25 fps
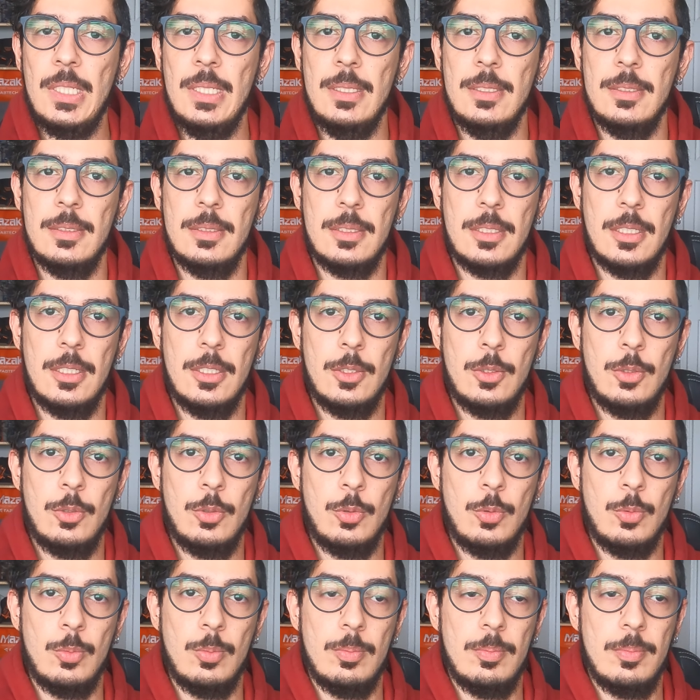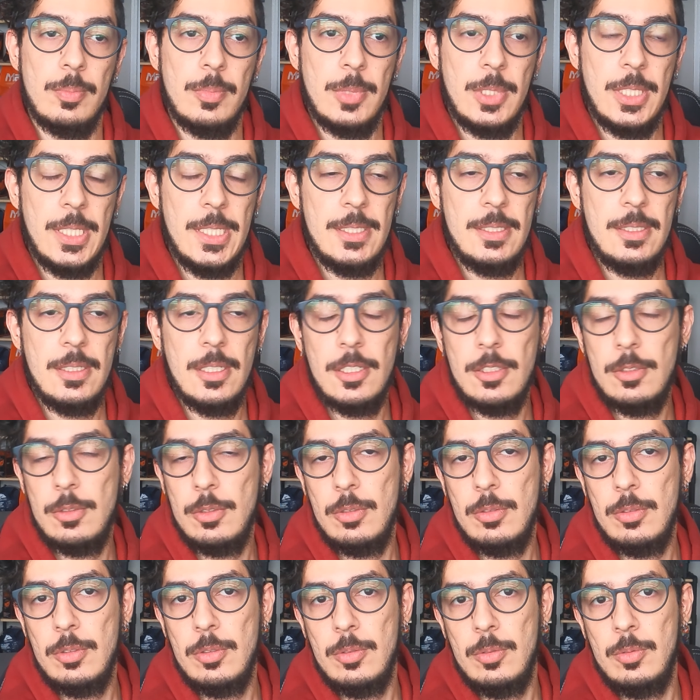Então, esse
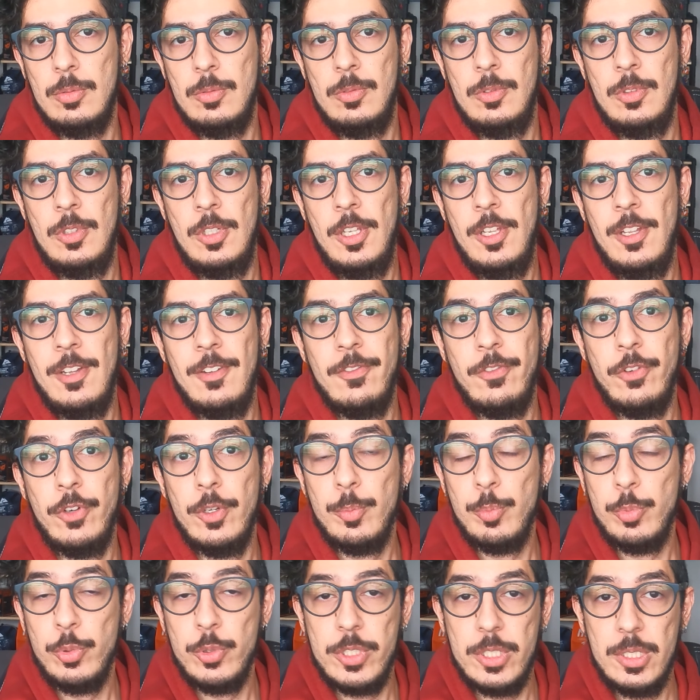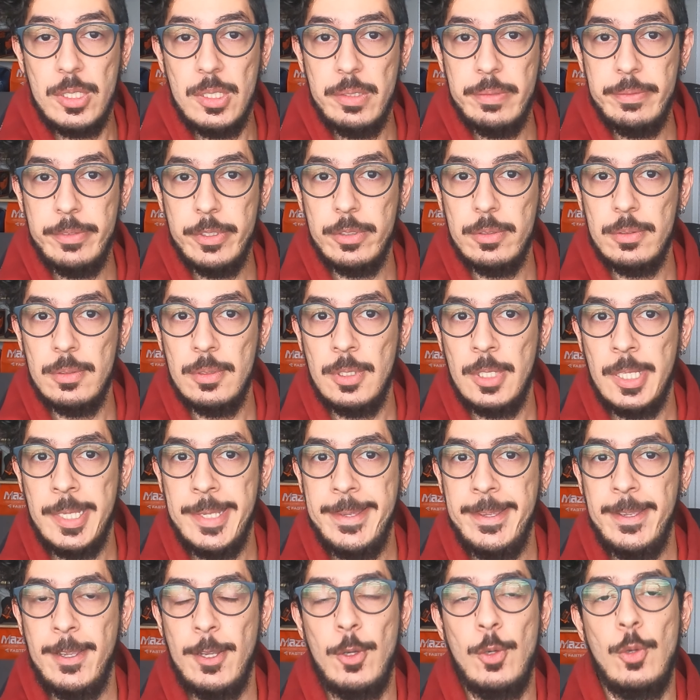ano foi possível.
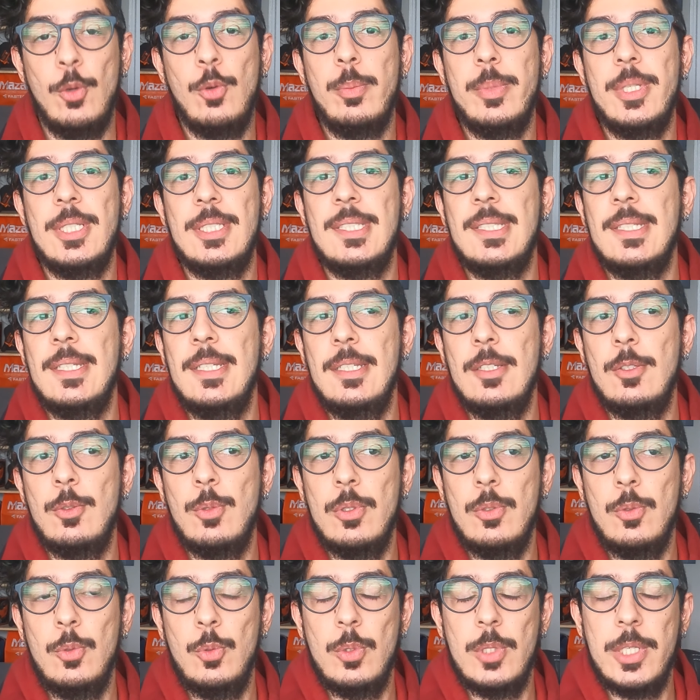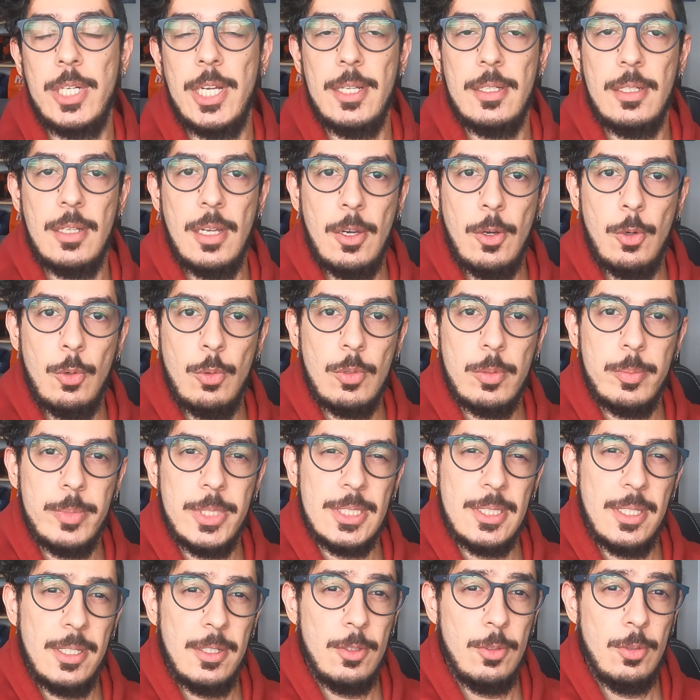Eu comecei com o canal,
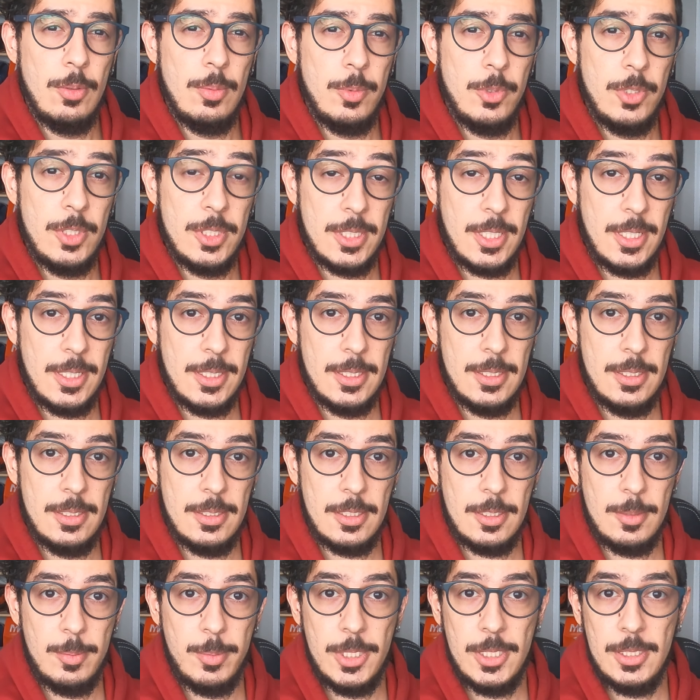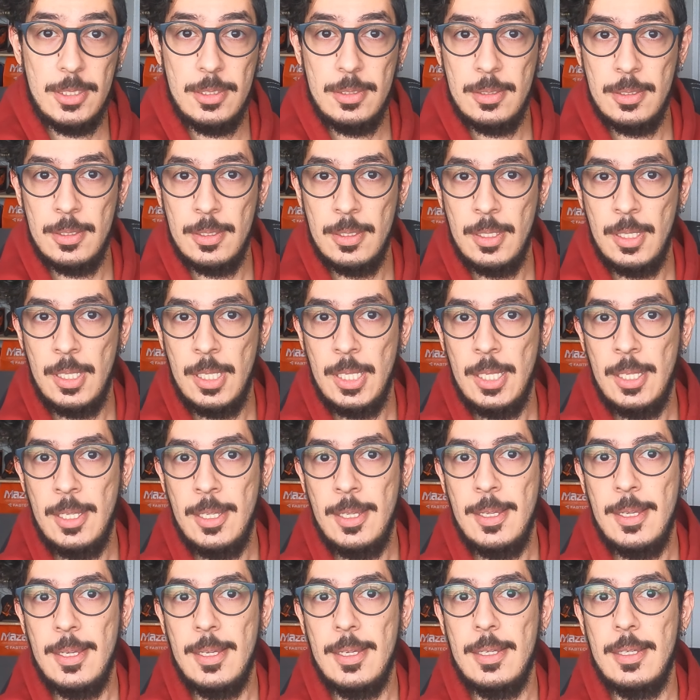comecei com o meu Instagram também.
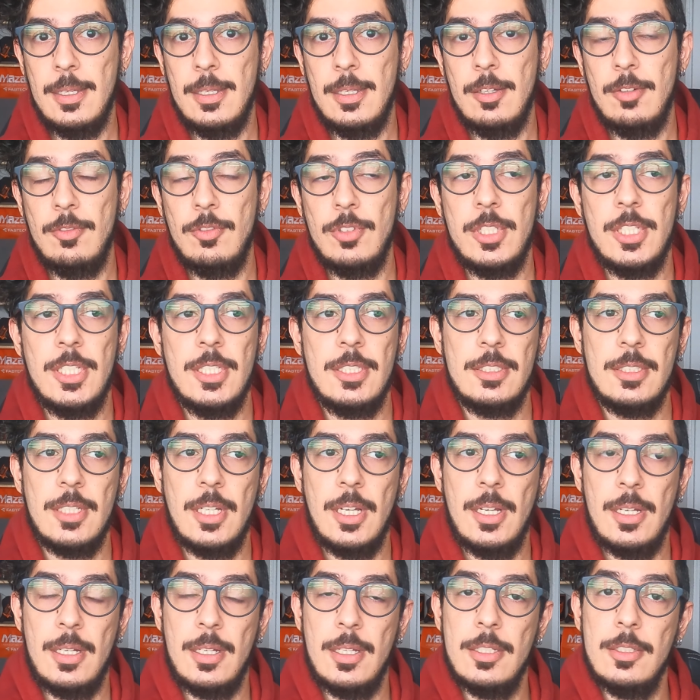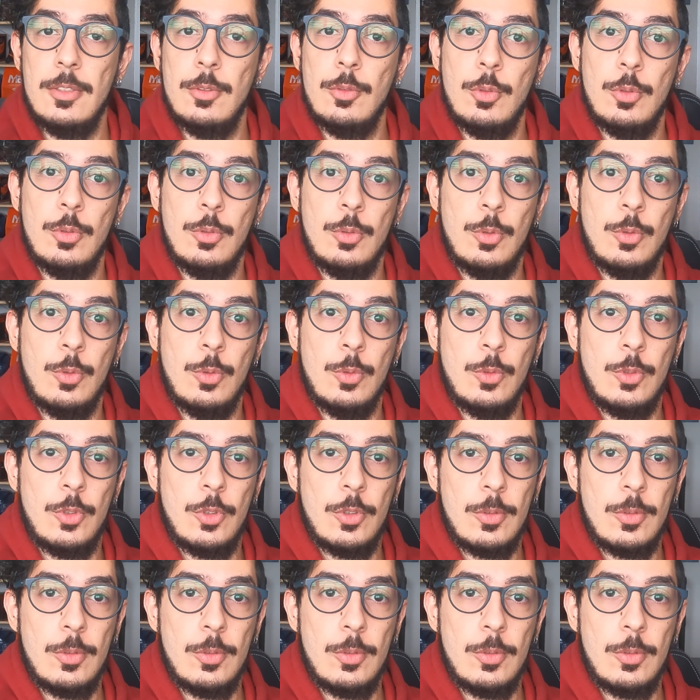É, vou deixar aí no,